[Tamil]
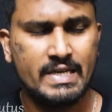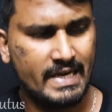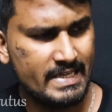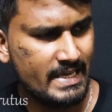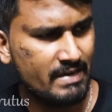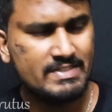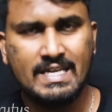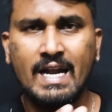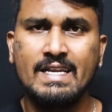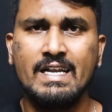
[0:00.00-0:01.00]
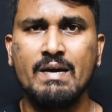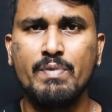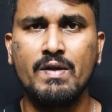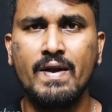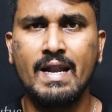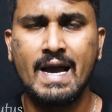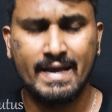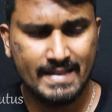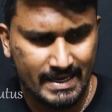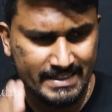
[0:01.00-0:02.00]
ஏன்னா ஏற்கனவே சாலை இல்லைன்னா பரவாயில்ல
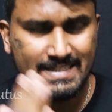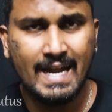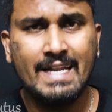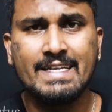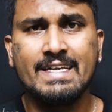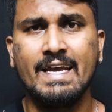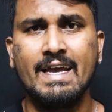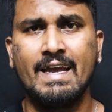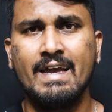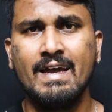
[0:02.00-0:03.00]
அங்கே தான் ஆல்ரெடி சாலை இருக்கே